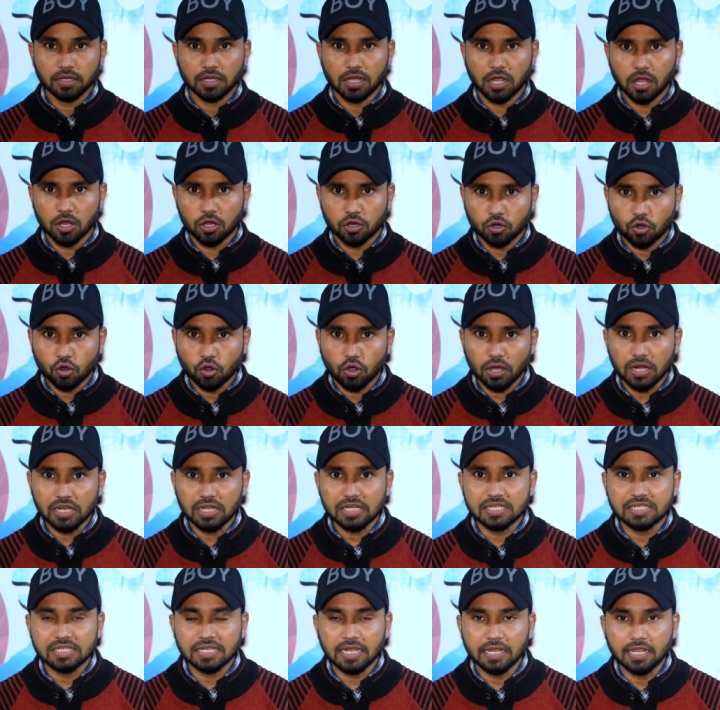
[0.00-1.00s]
अब
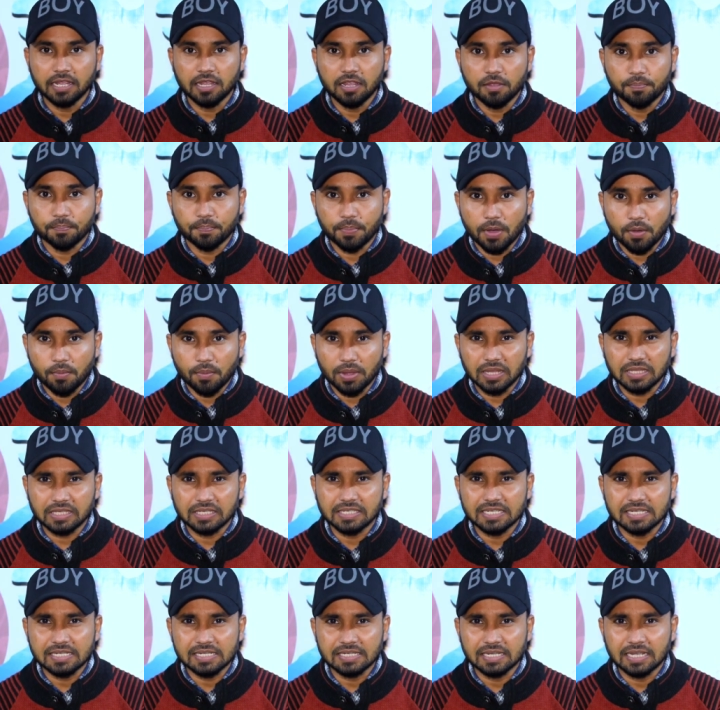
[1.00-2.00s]
कल से ही पवन
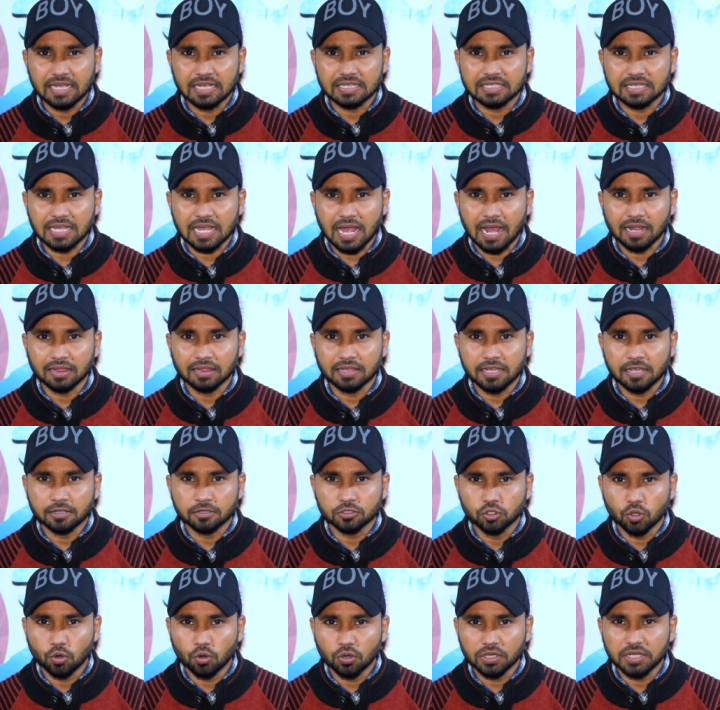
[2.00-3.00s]
सिंह के साथ
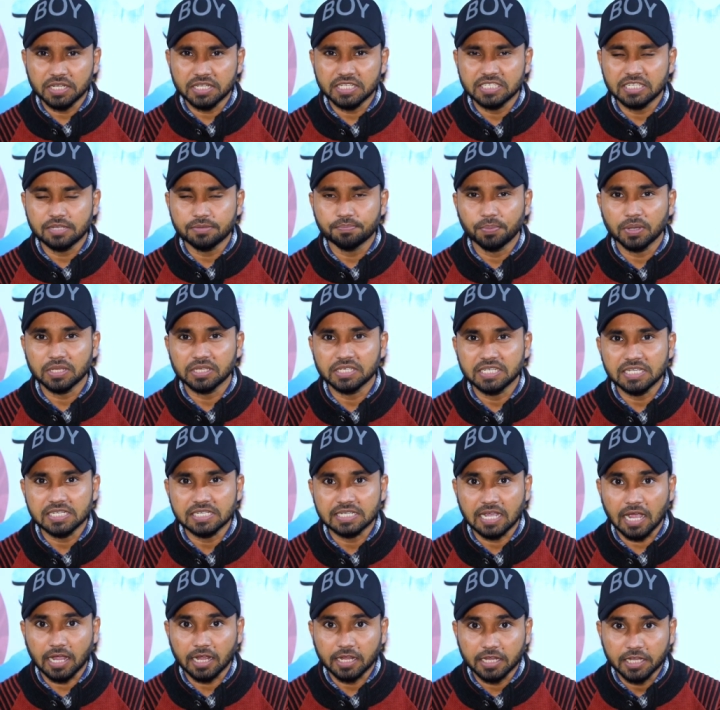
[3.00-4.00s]
एक छोटी सी बच्ची
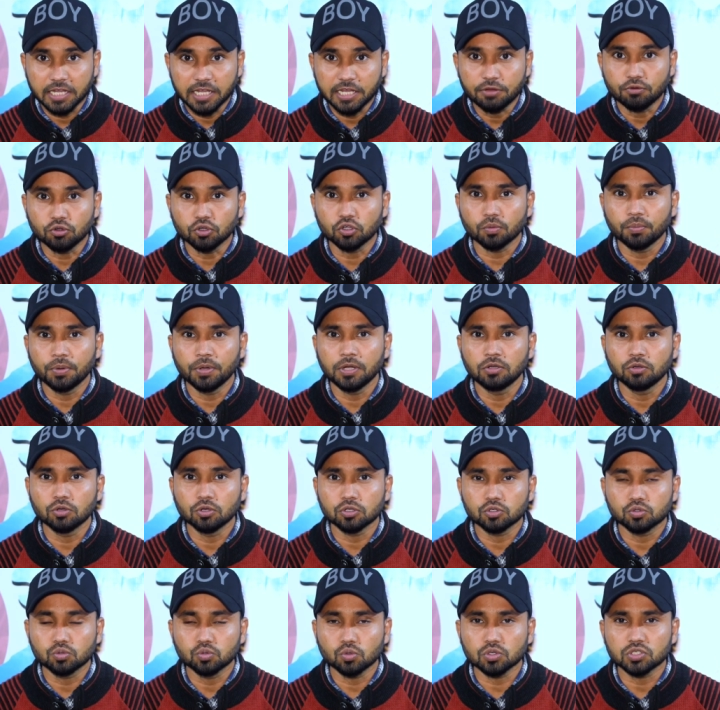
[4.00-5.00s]
का क्यूट
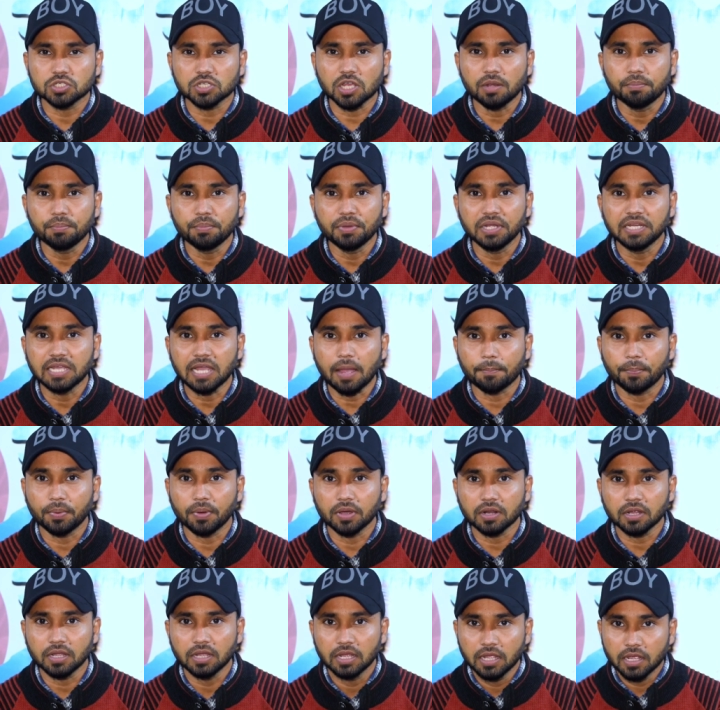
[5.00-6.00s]
वीडियो सोशल मीडिया
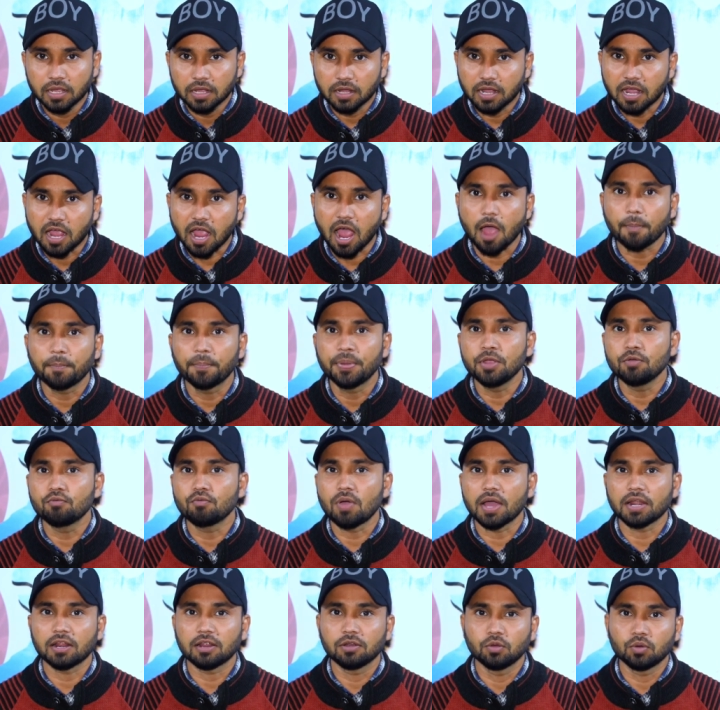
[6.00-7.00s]
पर काफी
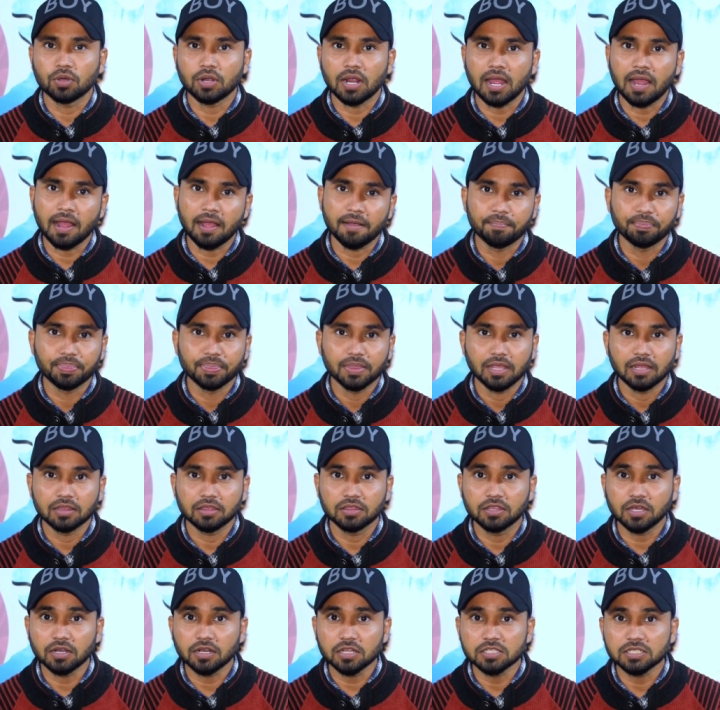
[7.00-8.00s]
वायरल हो रहा है
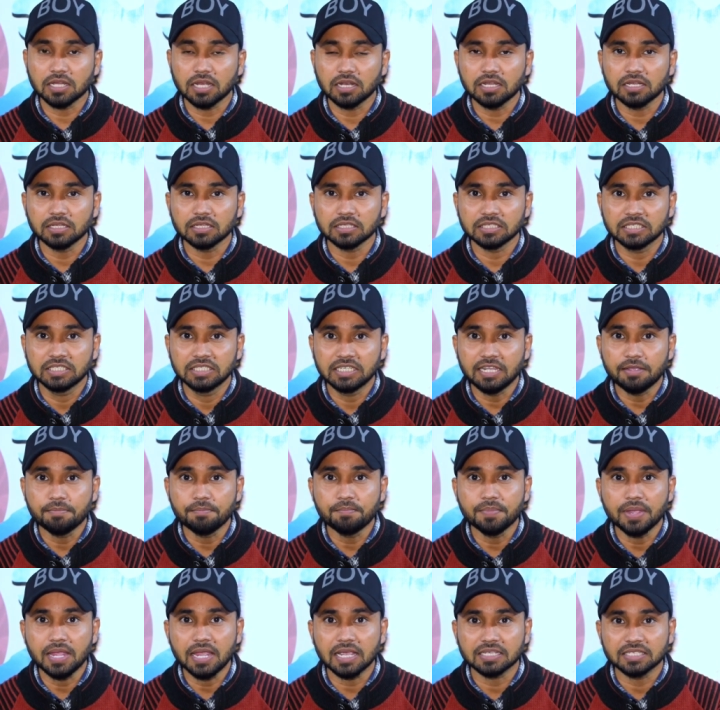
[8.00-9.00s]
दरअसल जिम
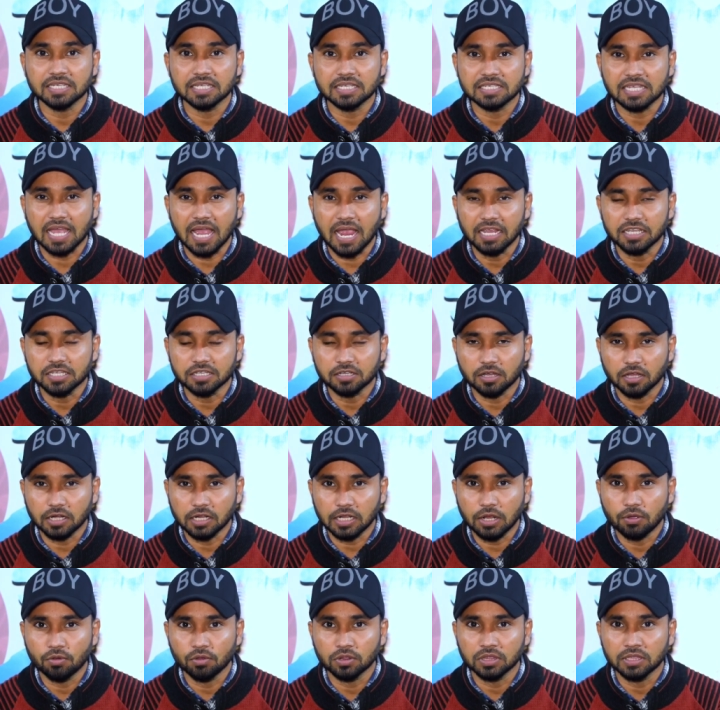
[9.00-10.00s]
में एक्सरसाइज कर
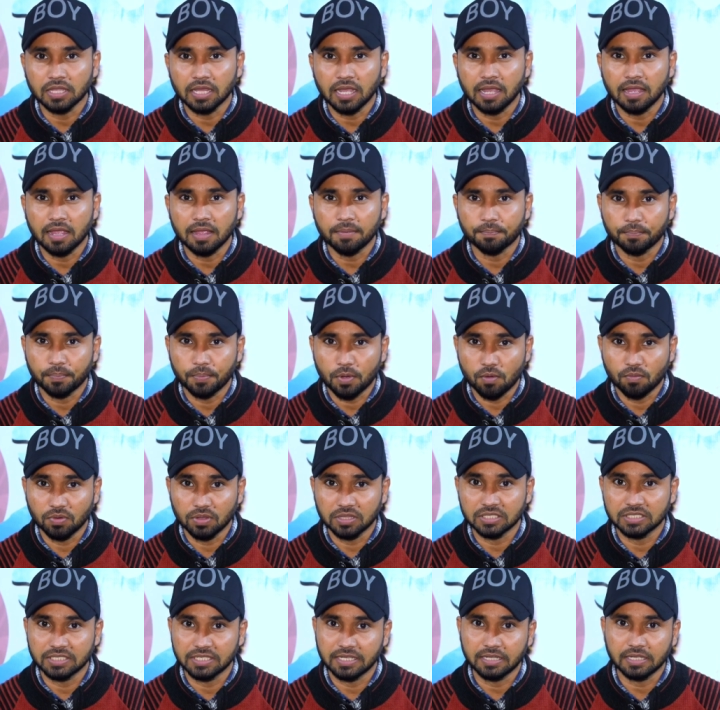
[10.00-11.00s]
रहे होते हैं
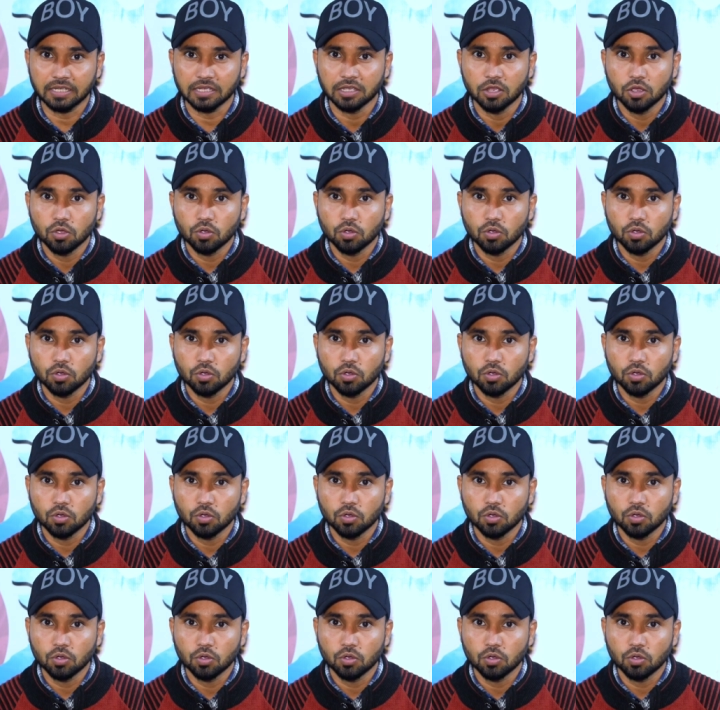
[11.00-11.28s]
पवन सिंह